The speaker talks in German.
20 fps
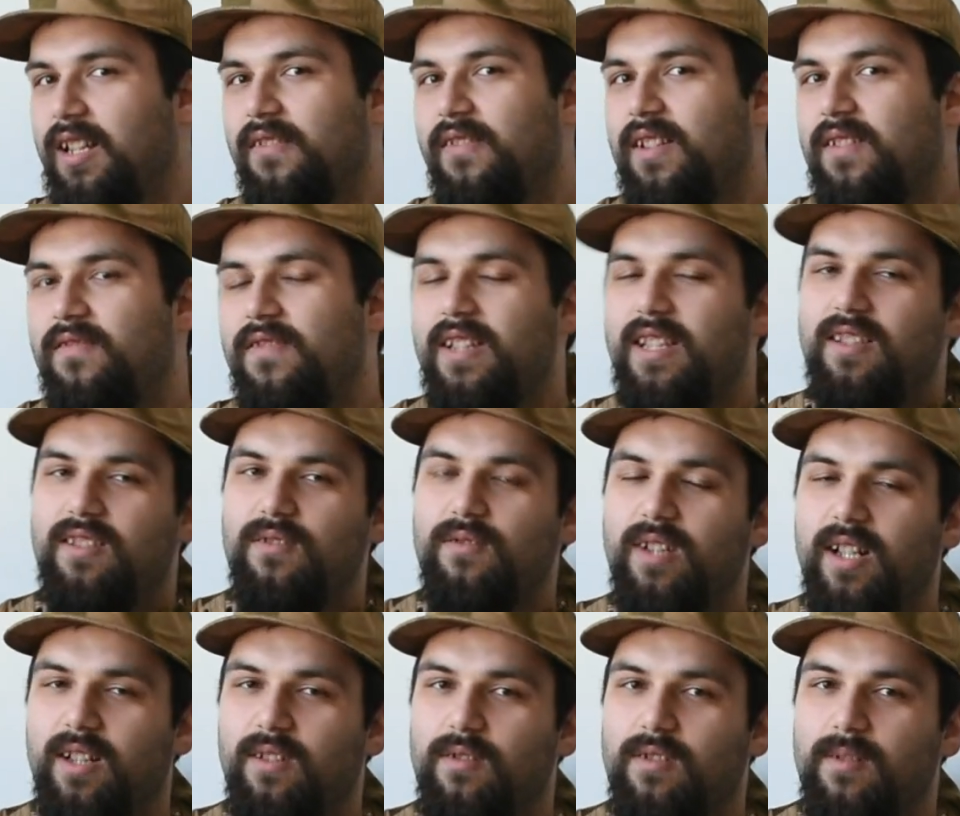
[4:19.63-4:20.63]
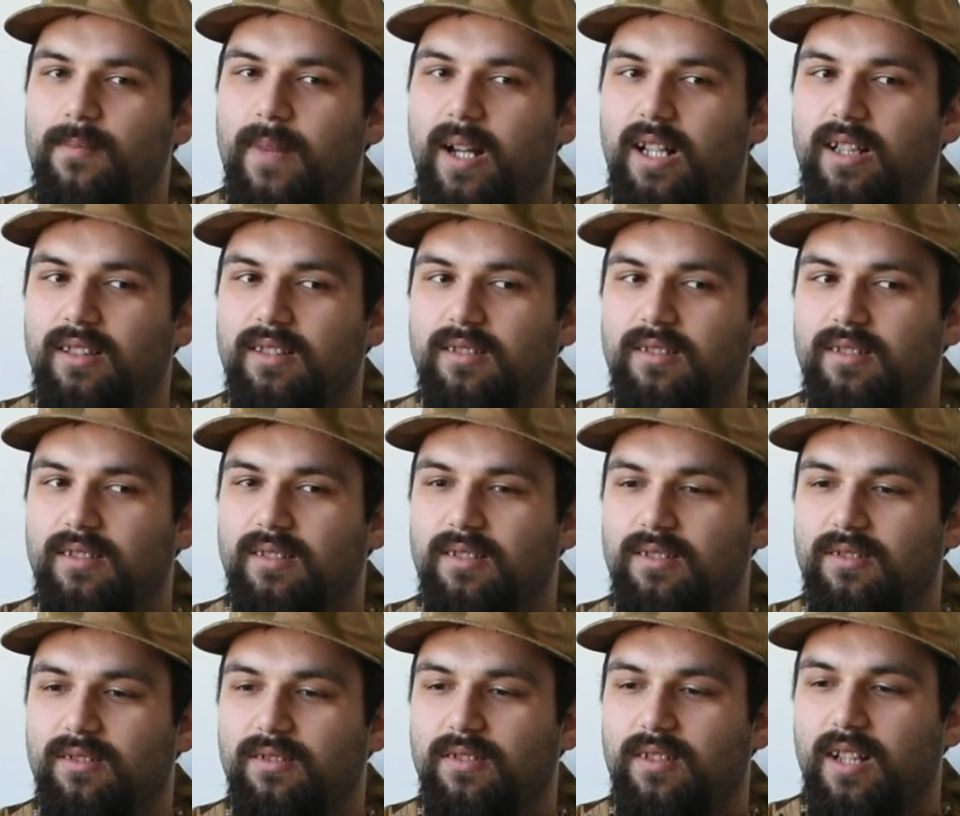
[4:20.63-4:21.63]
Was willst du da groß machen?
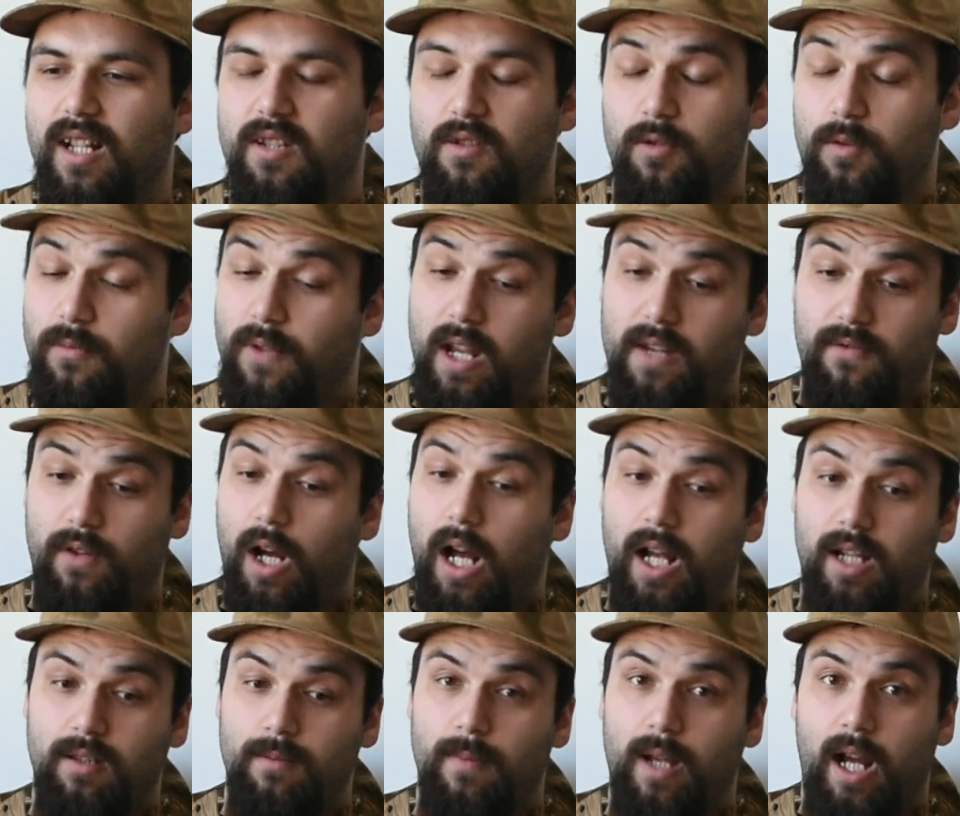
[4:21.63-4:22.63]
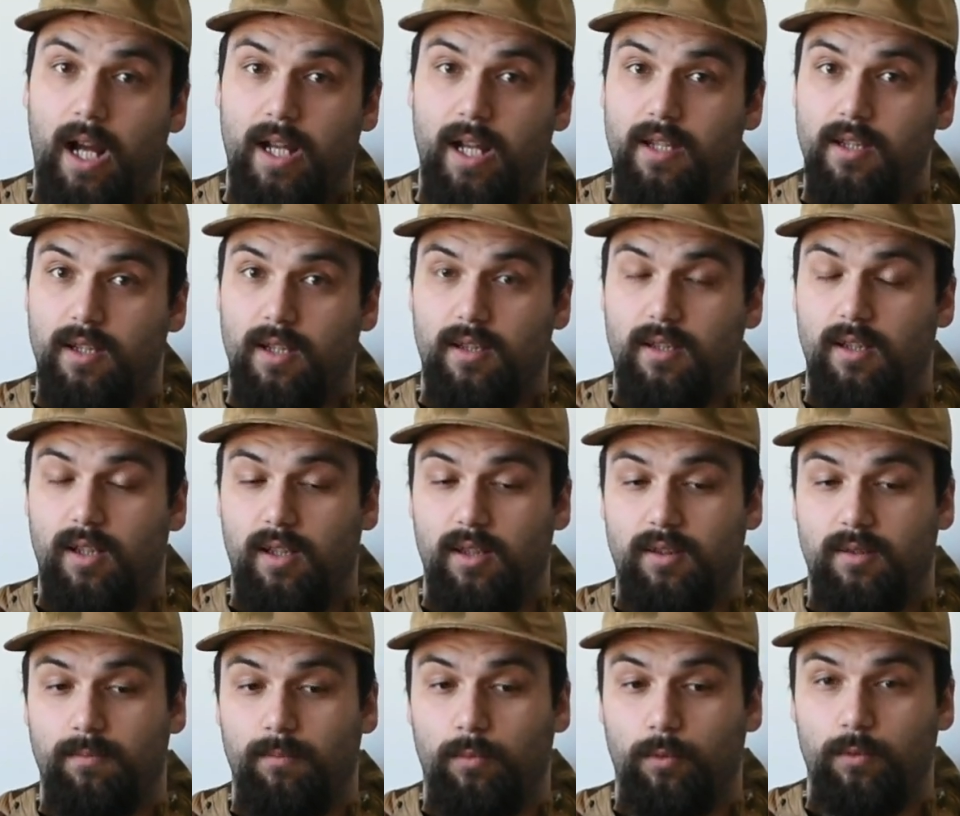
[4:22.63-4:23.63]
Groß, also die NVA hatte mehr Einsätze
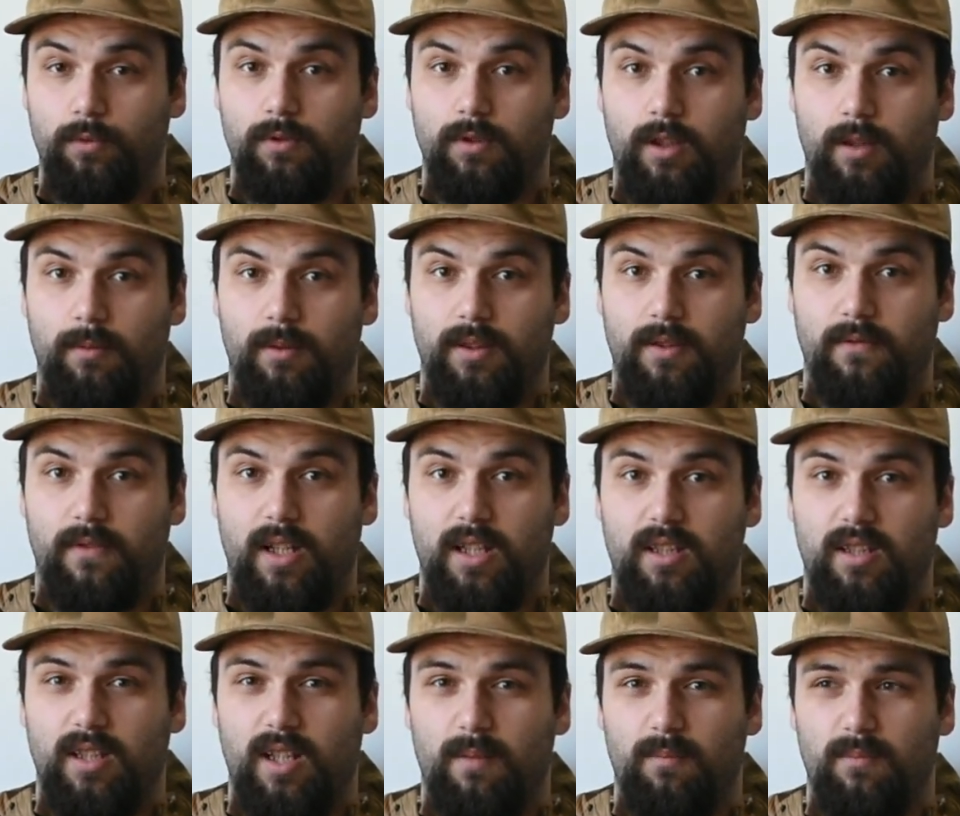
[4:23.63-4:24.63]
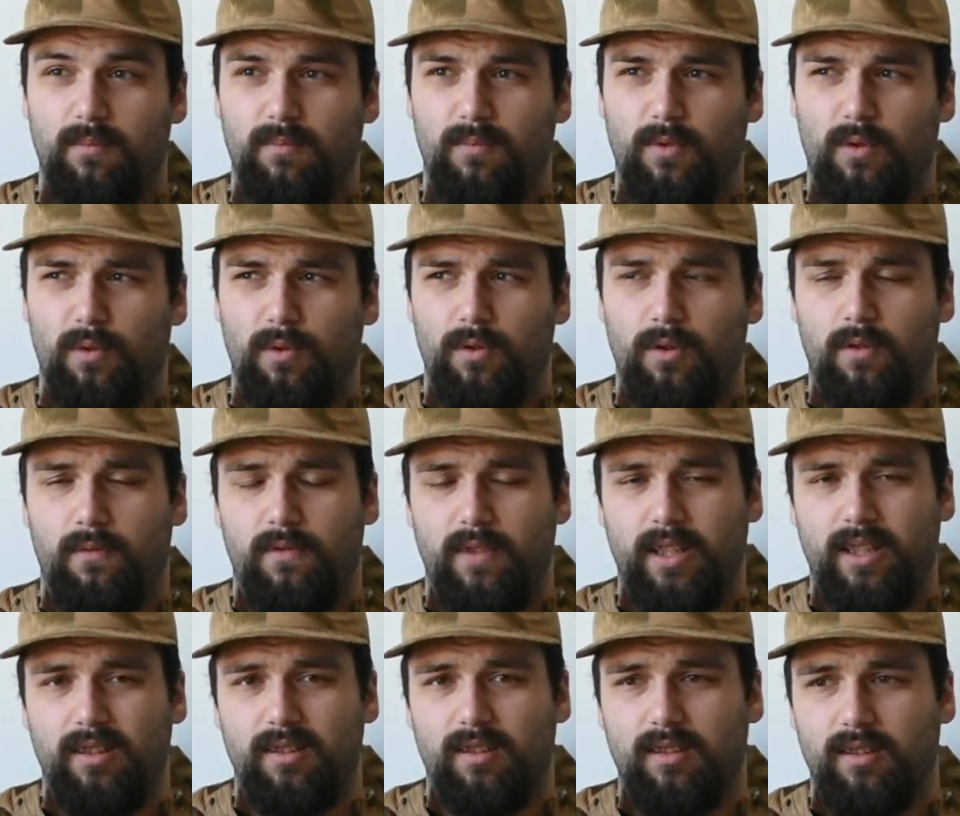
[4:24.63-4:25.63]
als Bund, aber die waren nicht in einem großen
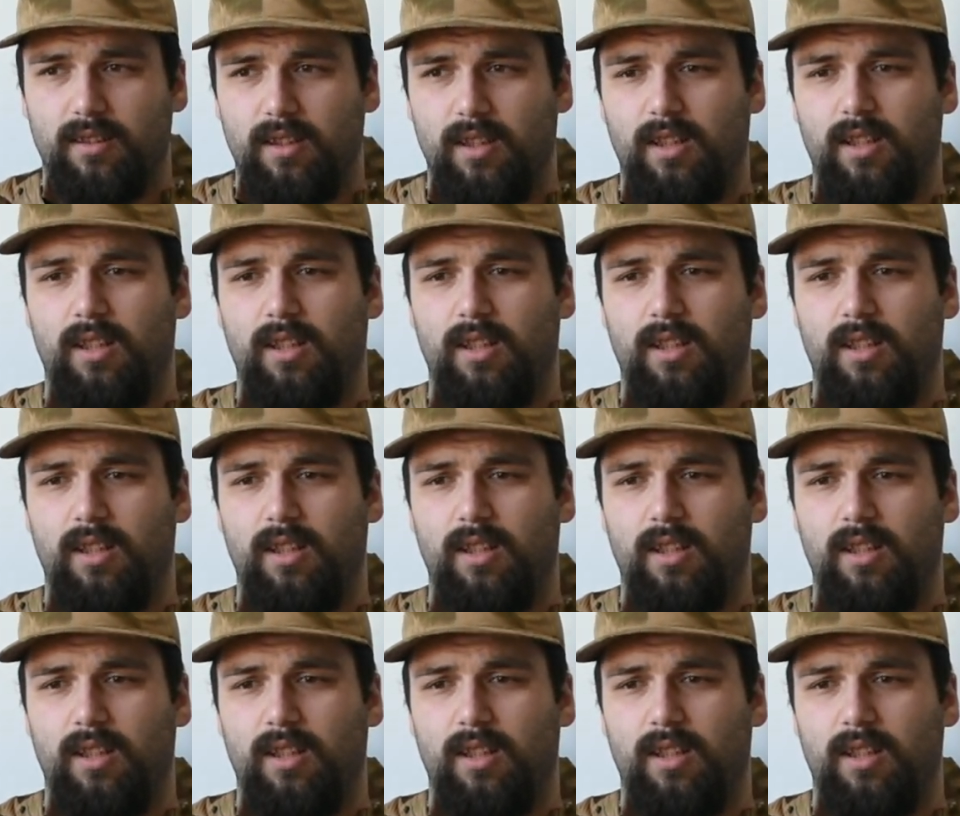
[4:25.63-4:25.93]
Konflikt drin.